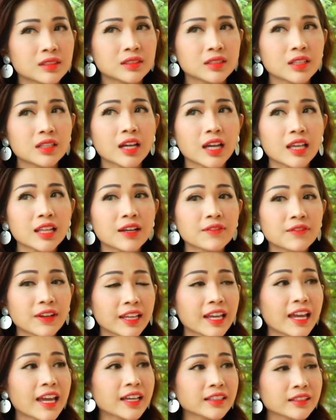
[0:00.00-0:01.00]
như nghĩ là
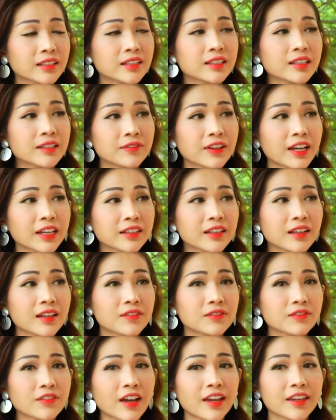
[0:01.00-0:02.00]
vai ác đó là vai
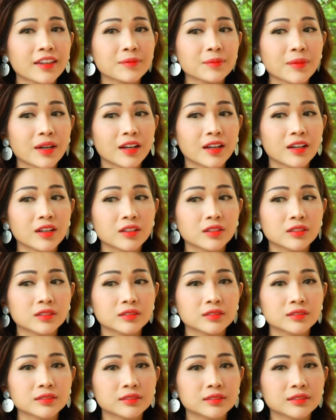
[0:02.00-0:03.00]
à, vai mà
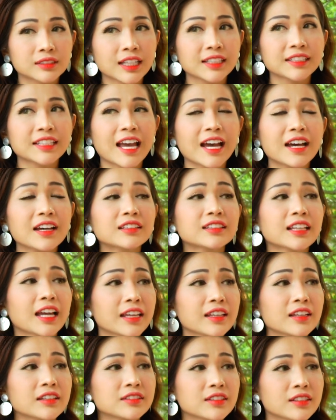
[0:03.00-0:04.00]
khán giả ít
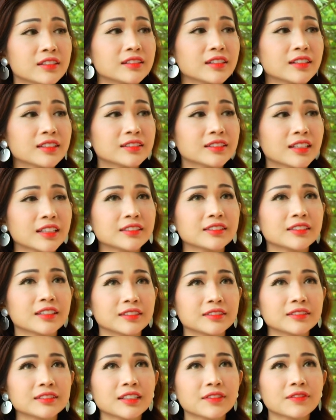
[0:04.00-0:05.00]
thấy ở như á nên
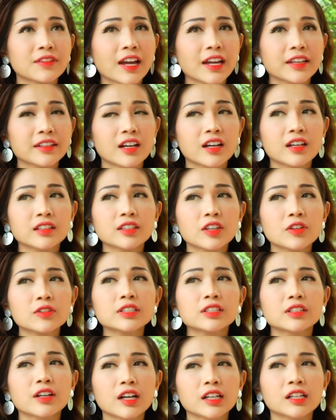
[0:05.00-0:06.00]
những cái vai đó nếu
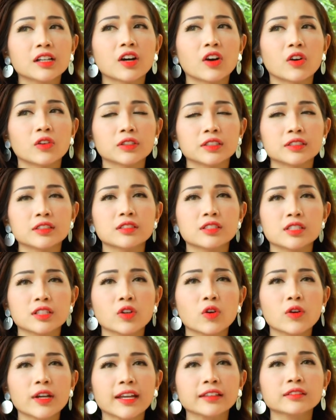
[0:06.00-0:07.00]
như có cơ hội thì như
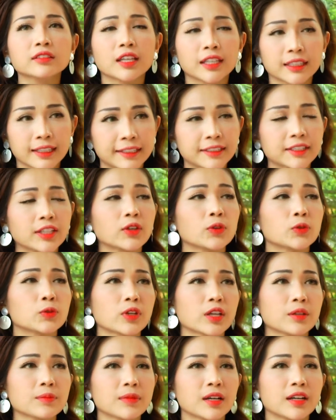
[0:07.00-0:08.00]
sẽ cố gắng thiệt là nhiều
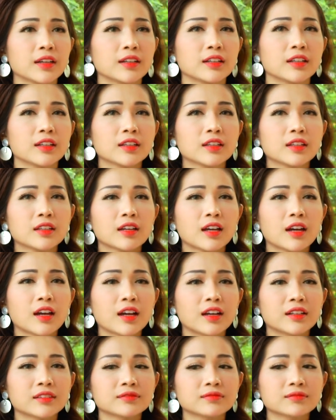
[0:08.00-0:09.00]
để mà
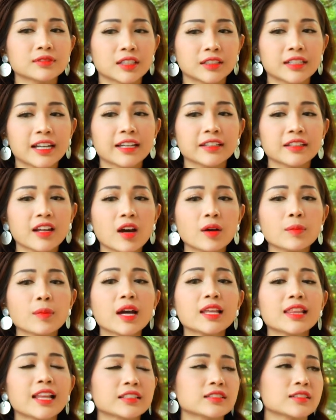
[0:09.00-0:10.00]
à, thật ra cái đó
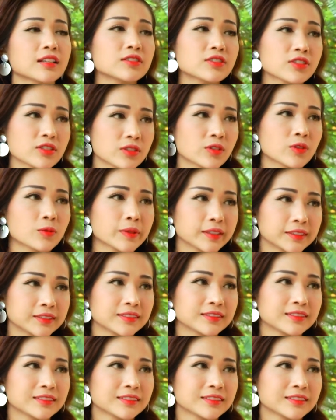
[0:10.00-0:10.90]
mới là sở trường của mình